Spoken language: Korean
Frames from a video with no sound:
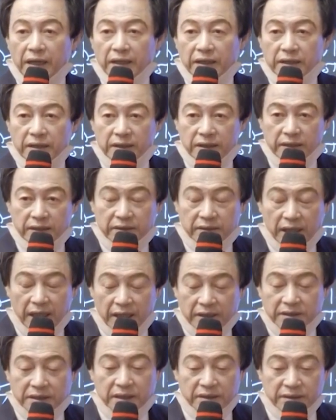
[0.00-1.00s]
이
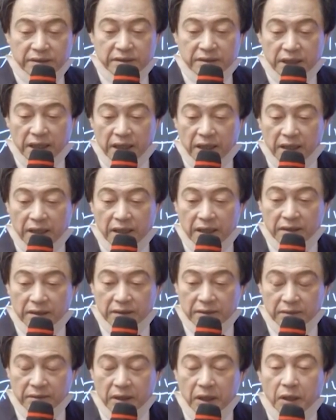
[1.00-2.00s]

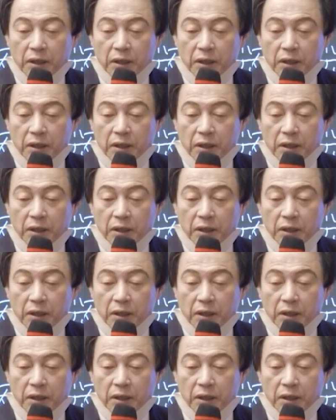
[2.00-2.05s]
대천사는